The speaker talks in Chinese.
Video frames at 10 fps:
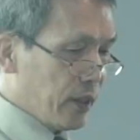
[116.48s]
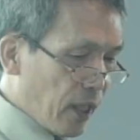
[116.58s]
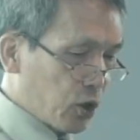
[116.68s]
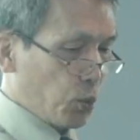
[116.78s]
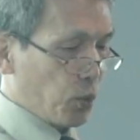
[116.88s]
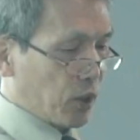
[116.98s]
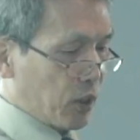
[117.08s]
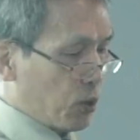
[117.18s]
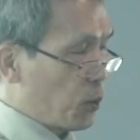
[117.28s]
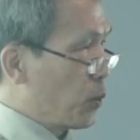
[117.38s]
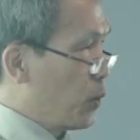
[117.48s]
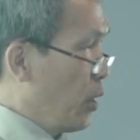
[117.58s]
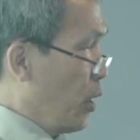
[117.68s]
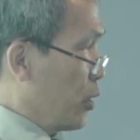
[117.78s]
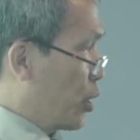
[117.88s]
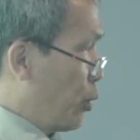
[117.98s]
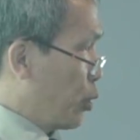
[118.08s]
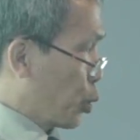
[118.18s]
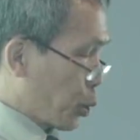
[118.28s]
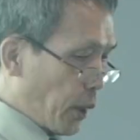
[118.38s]
耶稣基督这
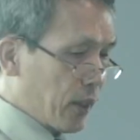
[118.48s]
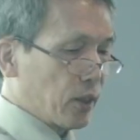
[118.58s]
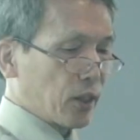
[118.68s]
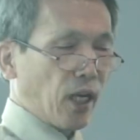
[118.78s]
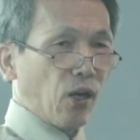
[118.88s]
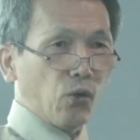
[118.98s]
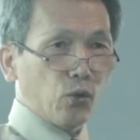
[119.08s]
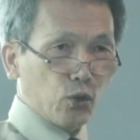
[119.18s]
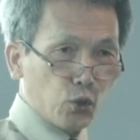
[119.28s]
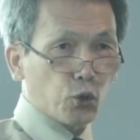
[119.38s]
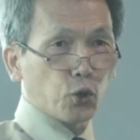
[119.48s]
位创造宇